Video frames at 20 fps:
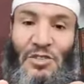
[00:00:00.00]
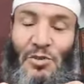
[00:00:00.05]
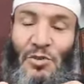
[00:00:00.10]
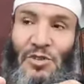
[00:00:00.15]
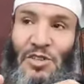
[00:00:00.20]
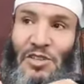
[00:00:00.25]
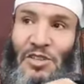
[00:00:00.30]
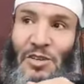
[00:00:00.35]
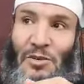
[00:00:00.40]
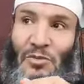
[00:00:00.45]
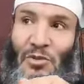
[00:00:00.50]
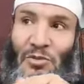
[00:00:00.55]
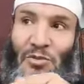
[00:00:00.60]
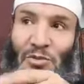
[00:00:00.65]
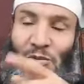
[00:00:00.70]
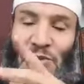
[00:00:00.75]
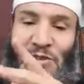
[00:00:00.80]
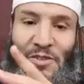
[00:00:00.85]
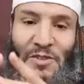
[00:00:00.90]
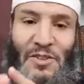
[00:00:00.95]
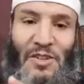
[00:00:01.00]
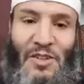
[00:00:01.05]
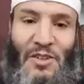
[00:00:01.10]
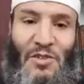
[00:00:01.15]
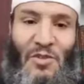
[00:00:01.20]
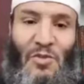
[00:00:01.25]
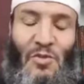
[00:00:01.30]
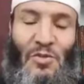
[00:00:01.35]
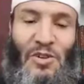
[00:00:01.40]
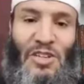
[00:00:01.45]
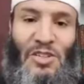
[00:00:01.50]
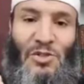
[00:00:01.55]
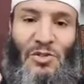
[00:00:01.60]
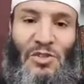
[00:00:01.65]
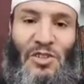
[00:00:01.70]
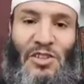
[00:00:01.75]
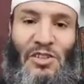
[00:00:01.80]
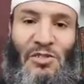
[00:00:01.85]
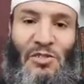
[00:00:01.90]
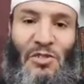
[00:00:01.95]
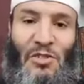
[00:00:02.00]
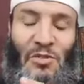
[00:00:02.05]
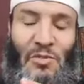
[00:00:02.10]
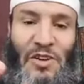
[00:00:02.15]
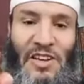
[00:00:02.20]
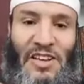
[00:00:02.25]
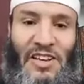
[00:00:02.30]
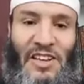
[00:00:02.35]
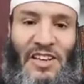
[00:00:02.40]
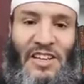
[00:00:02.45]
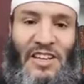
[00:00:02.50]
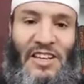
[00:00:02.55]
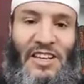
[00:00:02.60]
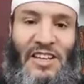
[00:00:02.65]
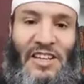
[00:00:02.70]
تسوديت الموتور ولا تسوديت الطوموبيل